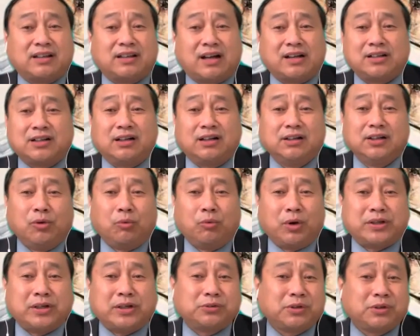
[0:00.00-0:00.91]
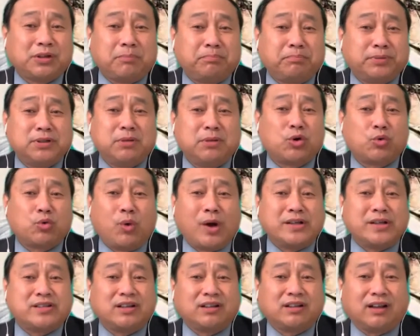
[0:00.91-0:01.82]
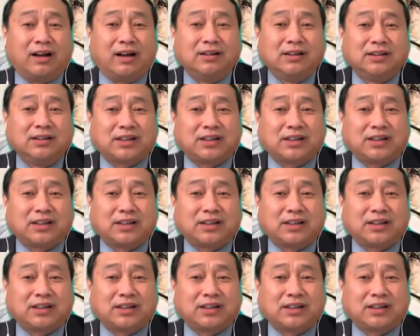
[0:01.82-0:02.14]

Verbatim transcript: 但是我现在对他不那么关心了，